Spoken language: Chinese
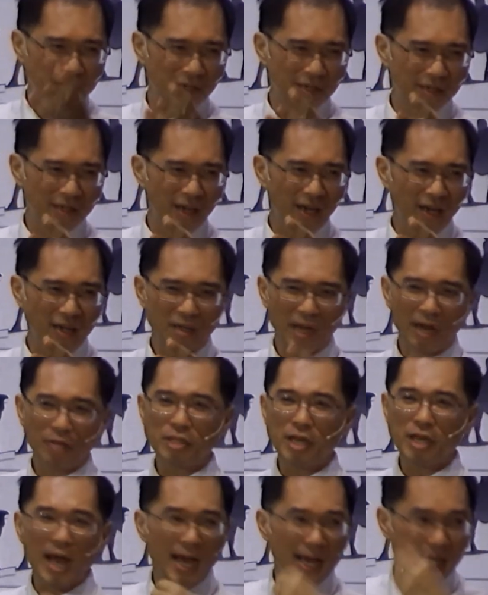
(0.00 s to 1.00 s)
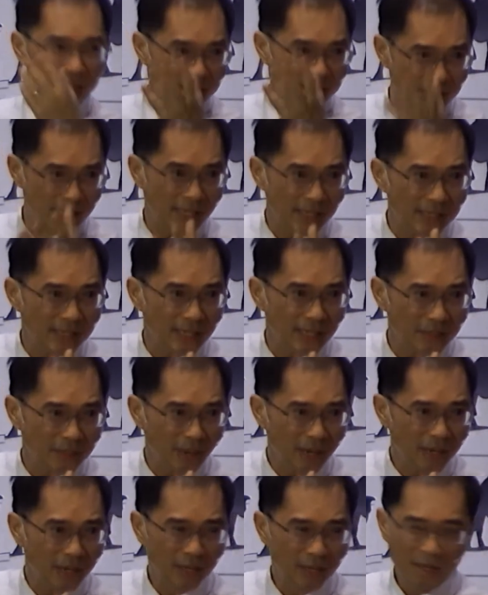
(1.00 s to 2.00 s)
人哈，好像汉奸这样对
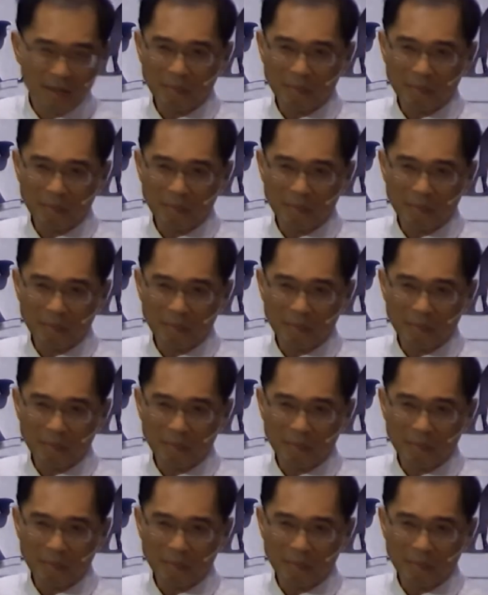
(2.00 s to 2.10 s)
吗？